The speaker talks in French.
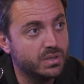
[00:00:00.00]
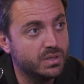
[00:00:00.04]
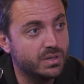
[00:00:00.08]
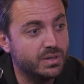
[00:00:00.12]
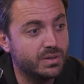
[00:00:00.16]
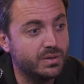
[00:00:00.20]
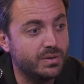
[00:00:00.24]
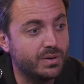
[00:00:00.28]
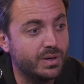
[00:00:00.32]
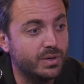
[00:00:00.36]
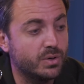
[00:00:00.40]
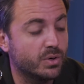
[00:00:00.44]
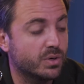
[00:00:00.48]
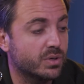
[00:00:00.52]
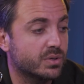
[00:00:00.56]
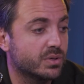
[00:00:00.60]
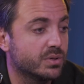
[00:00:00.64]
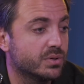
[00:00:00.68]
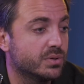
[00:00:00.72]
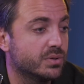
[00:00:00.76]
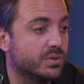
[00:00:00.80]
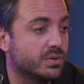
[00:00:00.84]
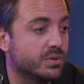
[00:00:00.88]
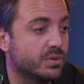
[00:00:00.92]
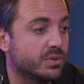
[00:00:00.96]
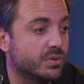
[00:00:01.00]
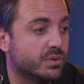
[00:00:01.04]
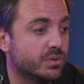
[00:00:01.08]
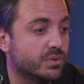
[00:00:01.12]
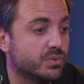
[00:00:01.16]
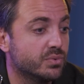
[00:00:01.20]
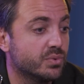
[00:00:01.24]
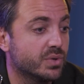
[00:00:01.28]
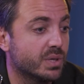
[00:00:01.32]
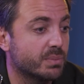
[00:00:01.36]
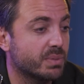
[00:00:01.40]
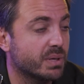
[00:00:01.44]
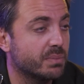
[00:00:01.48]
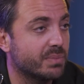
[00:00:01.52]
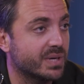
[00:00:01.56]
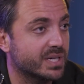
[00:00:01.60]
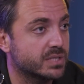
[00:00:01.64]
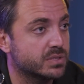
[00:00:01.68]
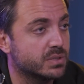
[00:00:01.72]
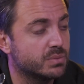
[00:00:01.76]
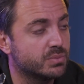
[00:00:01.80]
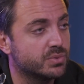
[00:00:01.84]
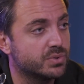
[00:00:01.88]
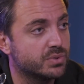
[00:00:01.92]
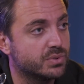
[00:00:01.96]
Euh, alors que nous, on a pris par
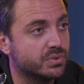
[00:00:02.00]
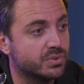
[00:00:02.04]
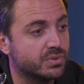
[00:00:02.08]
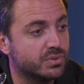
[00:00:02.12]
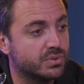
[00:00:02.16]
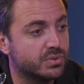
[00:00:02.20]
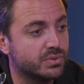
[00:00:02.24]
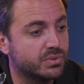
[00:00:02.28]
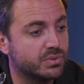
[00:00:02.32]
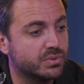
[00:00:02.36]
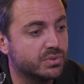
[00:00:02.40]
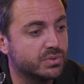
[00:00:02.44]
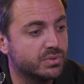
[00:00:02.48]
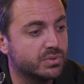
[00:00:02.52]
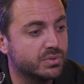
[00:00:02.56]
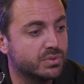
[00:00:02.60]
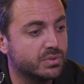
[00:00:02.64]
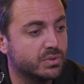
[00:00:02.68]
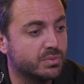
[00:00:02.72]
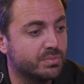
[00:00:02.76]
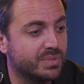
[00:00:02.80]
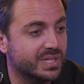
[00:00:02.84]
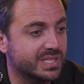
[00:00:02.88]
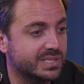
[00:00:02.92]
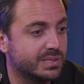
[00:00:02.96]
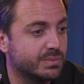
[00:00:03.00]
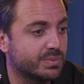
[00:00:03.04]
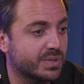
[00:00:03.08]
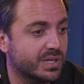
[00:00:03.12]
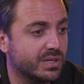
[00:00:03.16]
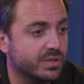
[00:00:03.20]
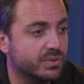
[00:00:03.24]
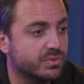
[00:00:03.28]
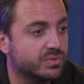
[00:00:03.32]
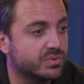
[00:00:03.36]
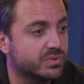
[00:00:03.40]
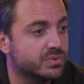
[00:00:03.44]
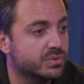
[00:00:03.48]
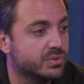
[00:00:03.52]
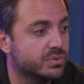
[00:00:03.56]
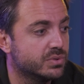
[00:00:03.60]
exemple le, parti pris de